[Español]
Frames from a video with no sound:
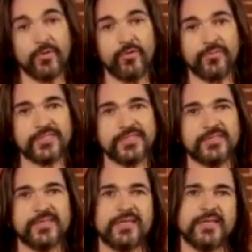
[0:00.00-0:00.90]
Colombia en
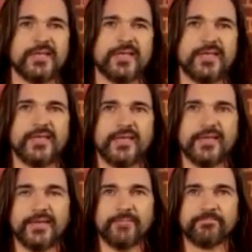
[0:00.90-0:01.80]
sí.
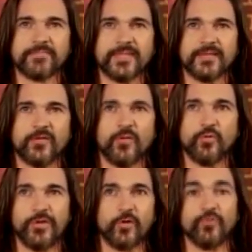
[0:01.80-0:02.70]
Eh, como
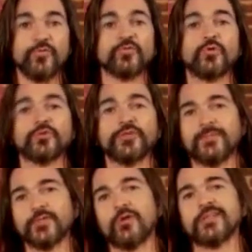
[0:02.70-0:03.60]
un hilo conductor,
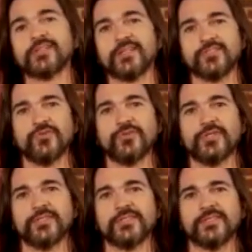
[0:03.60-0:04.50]
digamos, de todas las
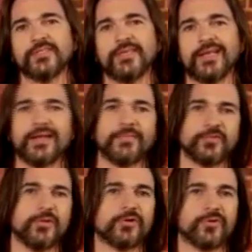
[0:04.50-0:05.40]
canciones y el
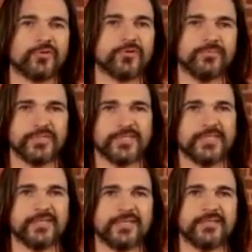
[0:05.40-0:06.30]
elemento del rock, pues
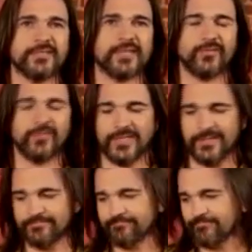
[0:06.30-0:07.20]
que, que es algo
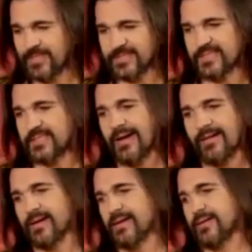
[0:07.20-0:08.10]
que
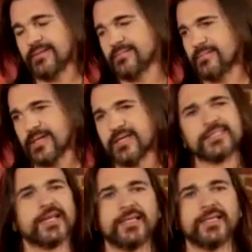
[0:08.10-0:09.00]
necesitaba
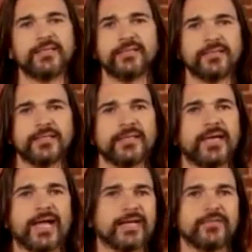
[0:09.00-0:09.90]
regresar ahí
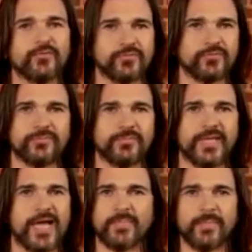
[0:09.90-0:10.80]
a gritos, ¿no? Mi
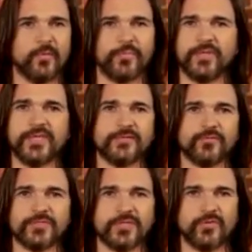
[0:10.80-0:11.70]
alma me lo pedía.
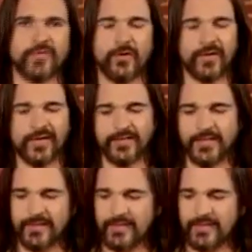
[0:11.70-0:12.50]
Entonces creo que ahora